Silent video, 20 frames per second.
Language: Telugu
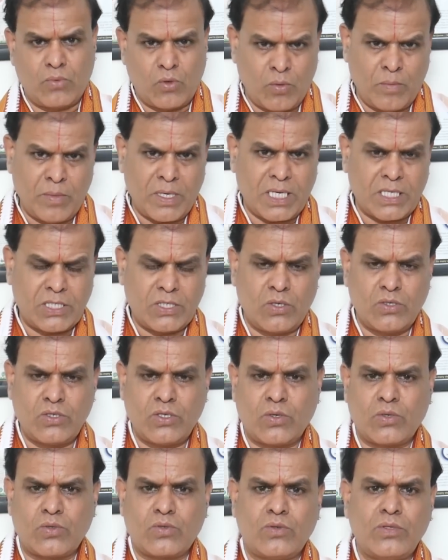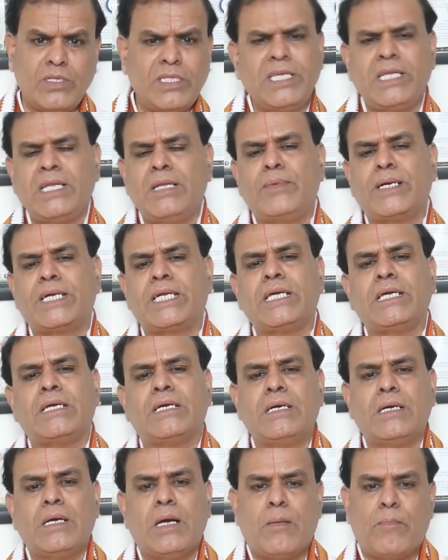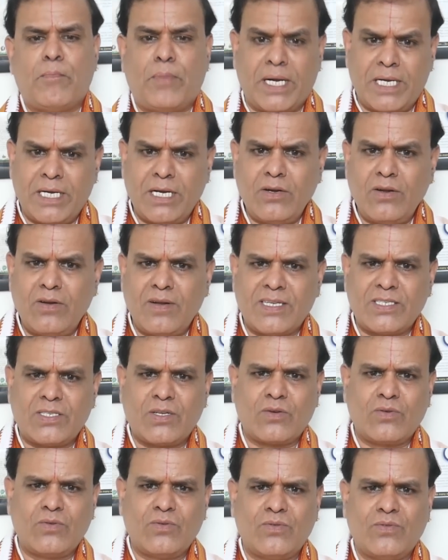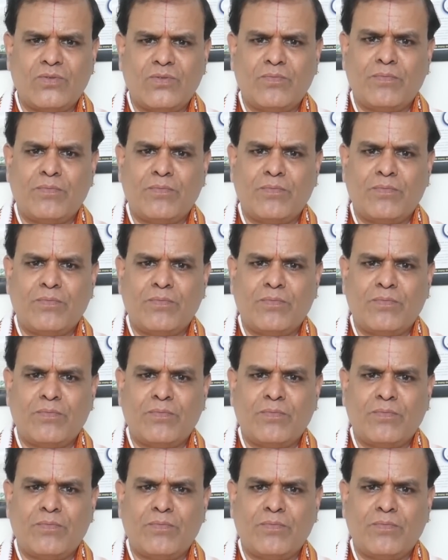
కుంభరాశిలో జరుగుతుంది దీన్ని బట్టి పన్నెండు రాశులకు